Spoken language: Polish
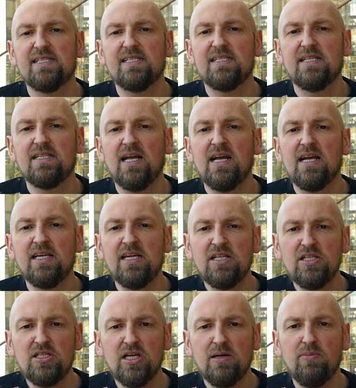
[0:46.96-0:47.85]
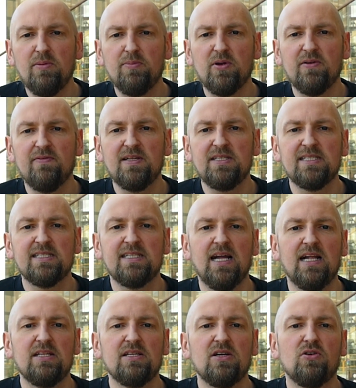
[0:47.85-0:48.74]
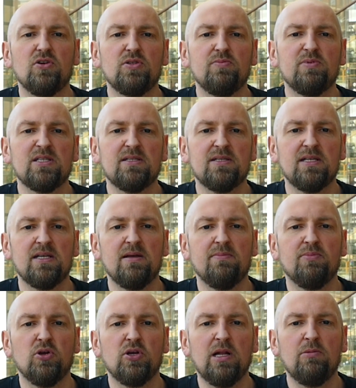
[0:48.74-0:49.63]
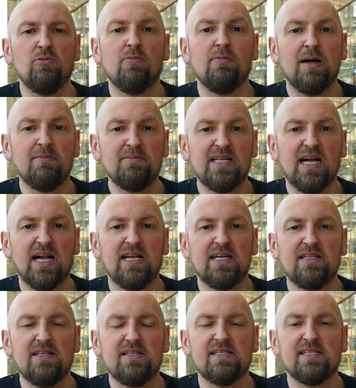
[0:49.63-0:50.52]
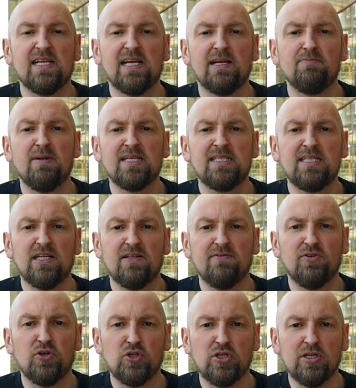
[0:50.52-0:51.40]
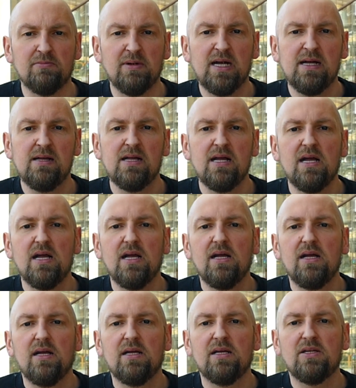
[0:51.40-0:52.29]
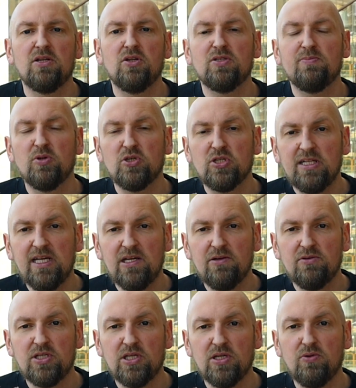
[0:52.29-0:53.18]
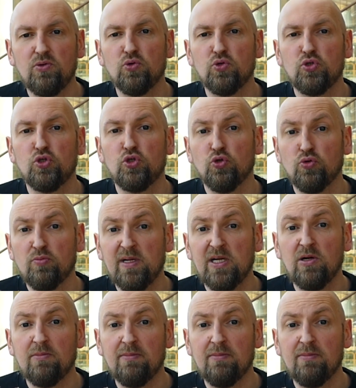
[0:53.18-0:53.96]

E, zajęcia poprowadzi znany choćby z programu Mam Talent Sebastian Frodyma. E, rozpoczynają się już 7